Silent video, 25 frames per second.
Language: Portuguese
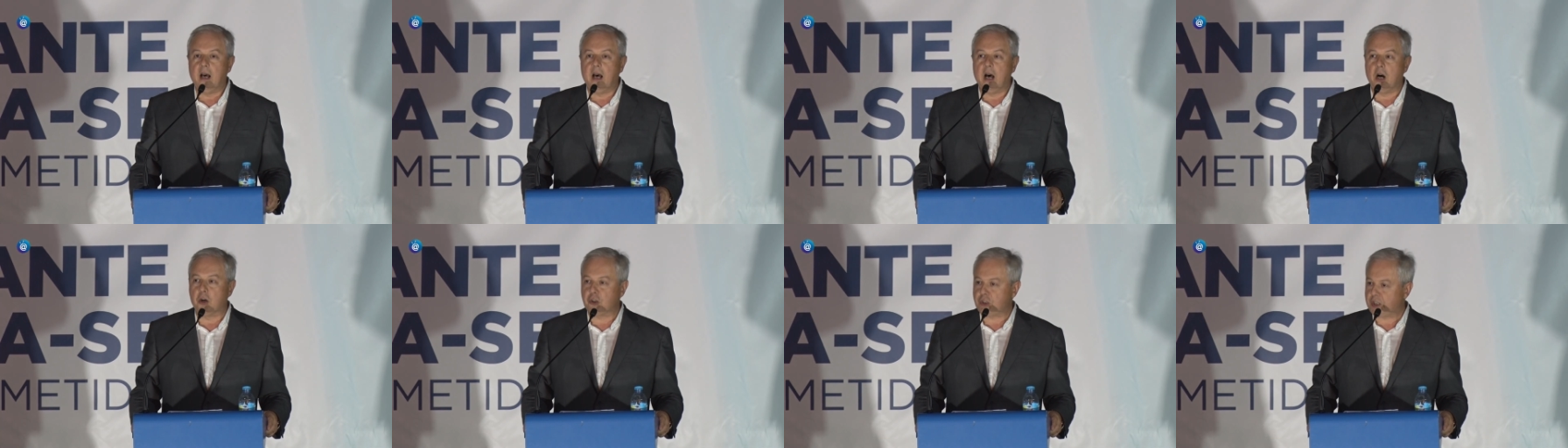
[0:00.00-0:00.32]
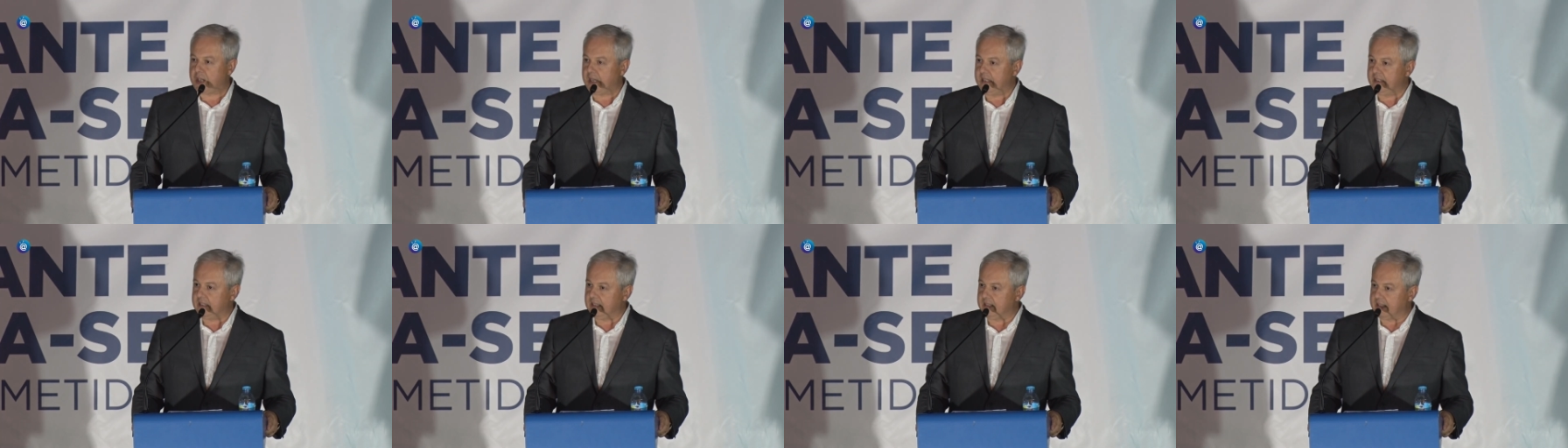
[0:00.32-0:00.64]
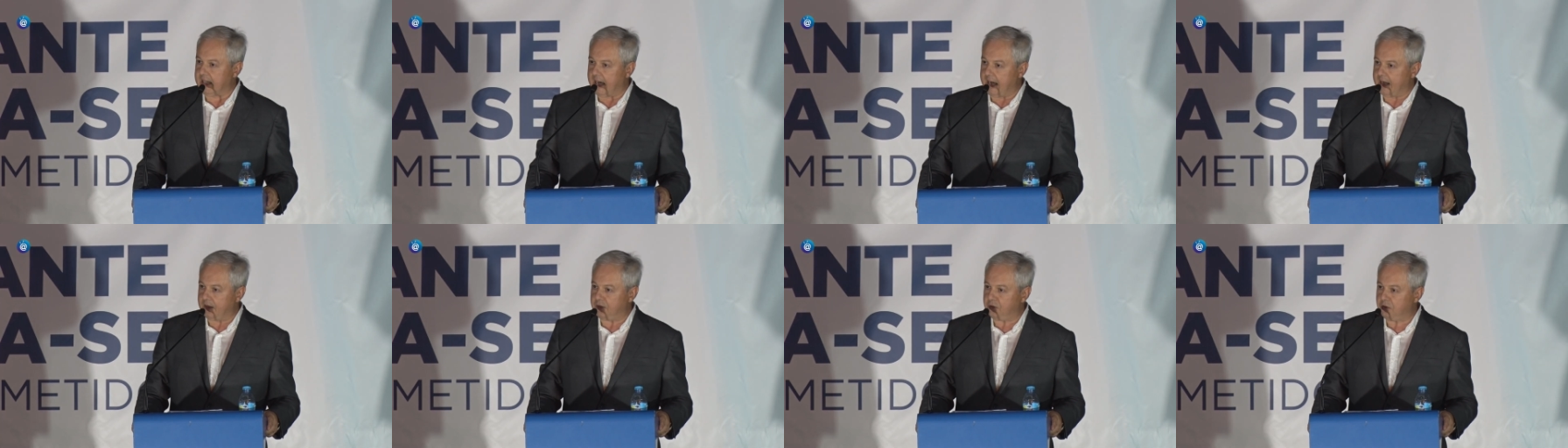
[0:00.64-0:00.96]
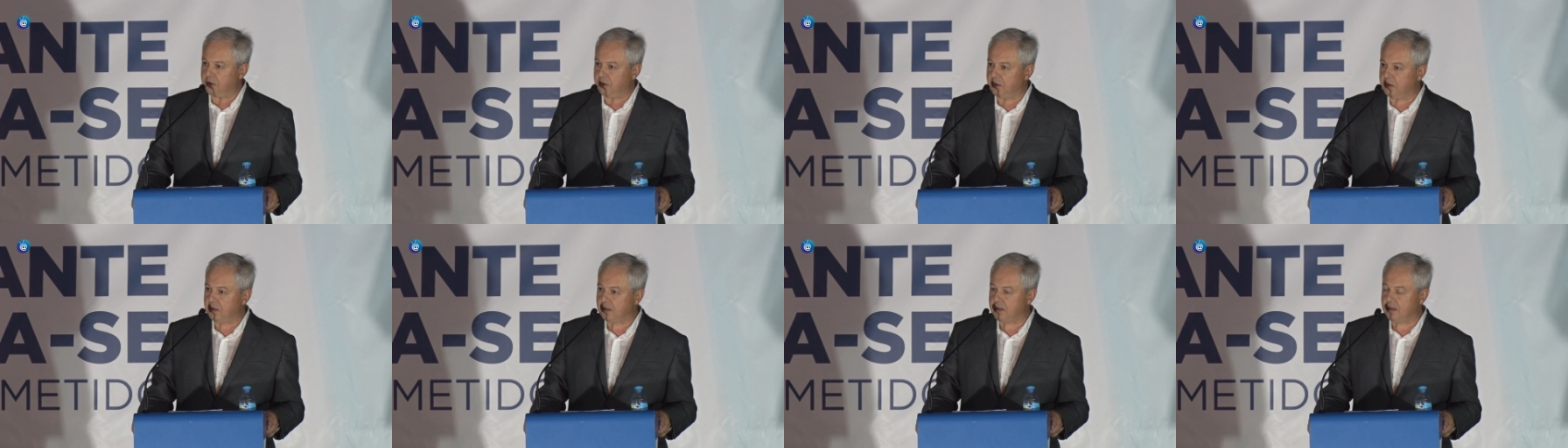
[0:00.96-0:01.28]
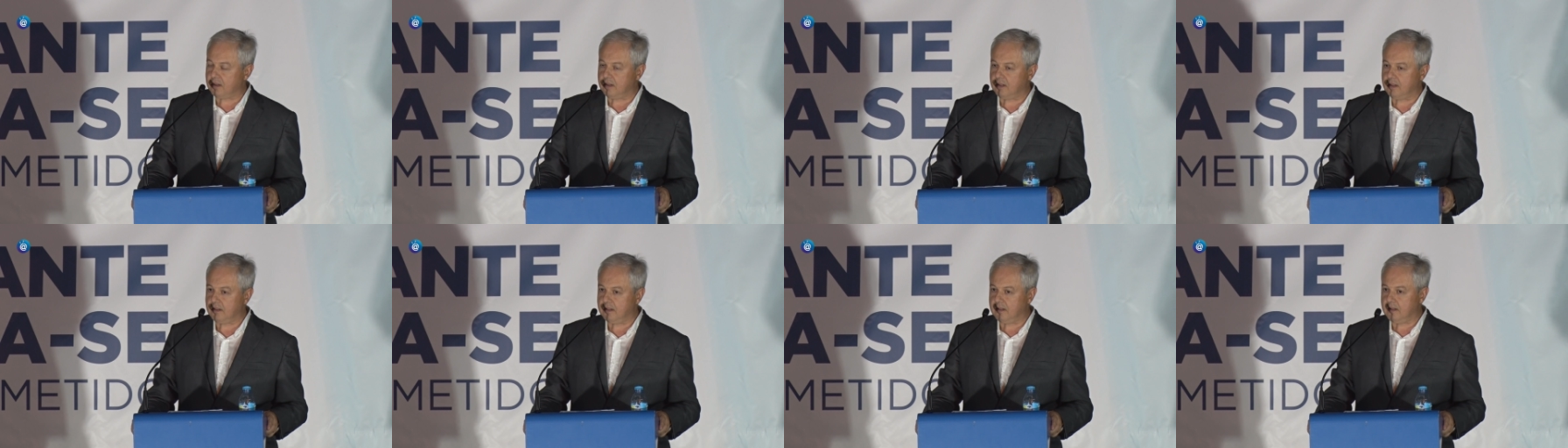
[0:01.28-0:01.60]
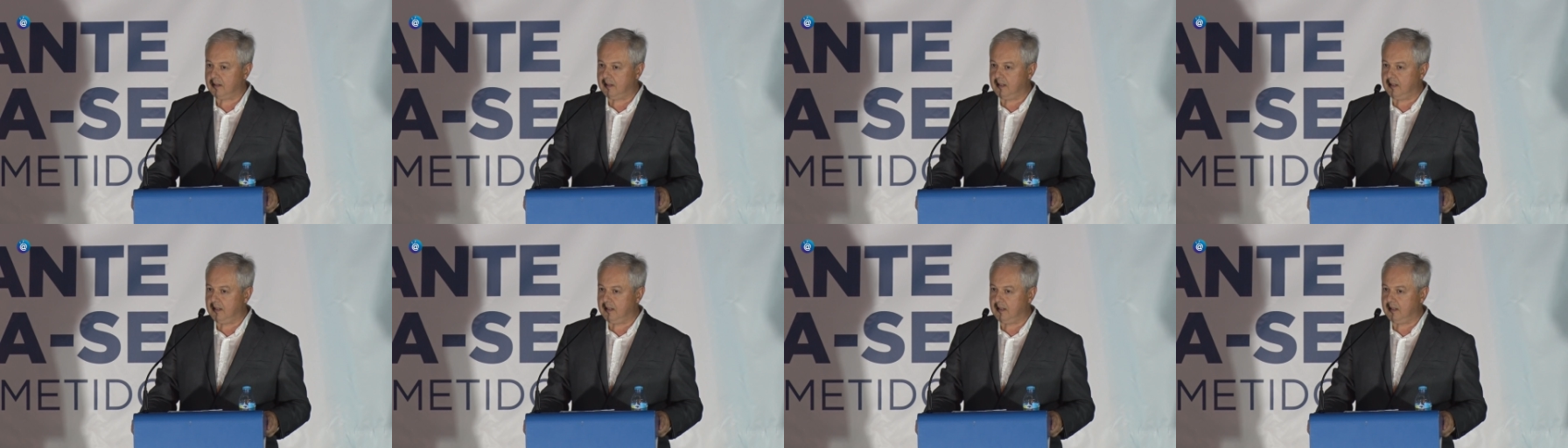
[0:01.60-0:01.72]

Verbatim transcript: aos candidatos